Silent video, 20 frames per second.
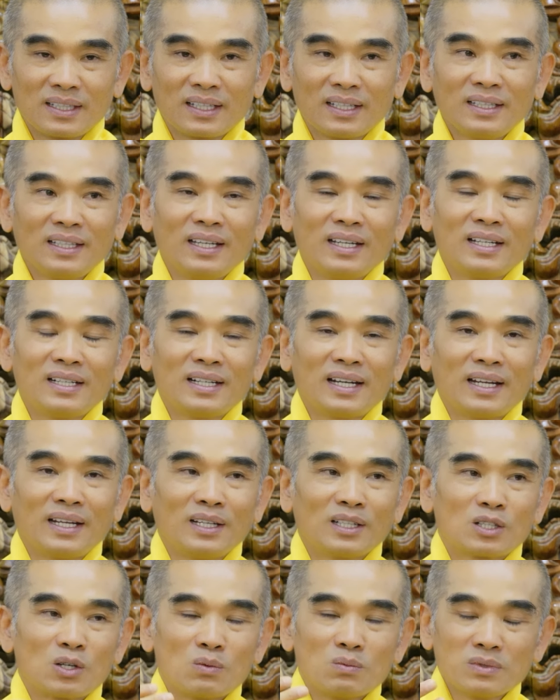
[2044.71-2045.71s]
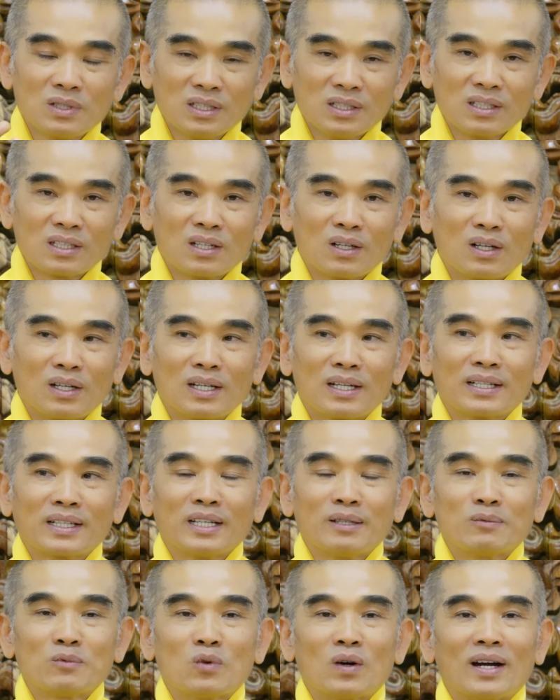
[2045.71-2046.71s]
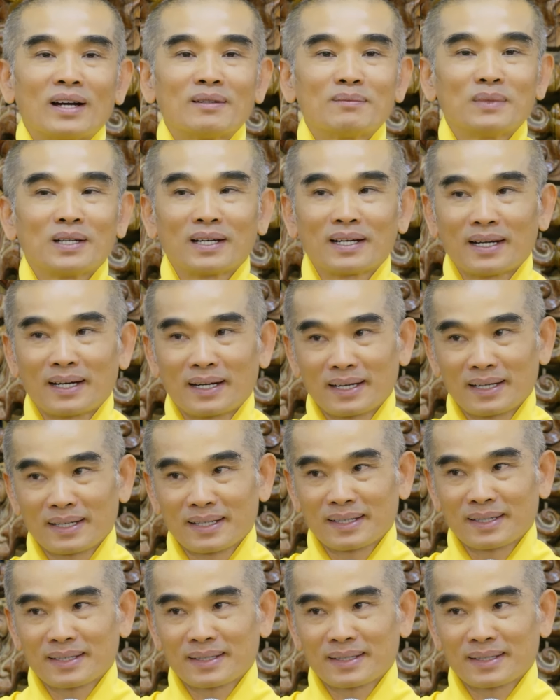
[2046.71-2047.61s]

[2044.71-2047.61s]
Thì cái nghĩa này cũng được gọi là nghiệp quả bình đẳng.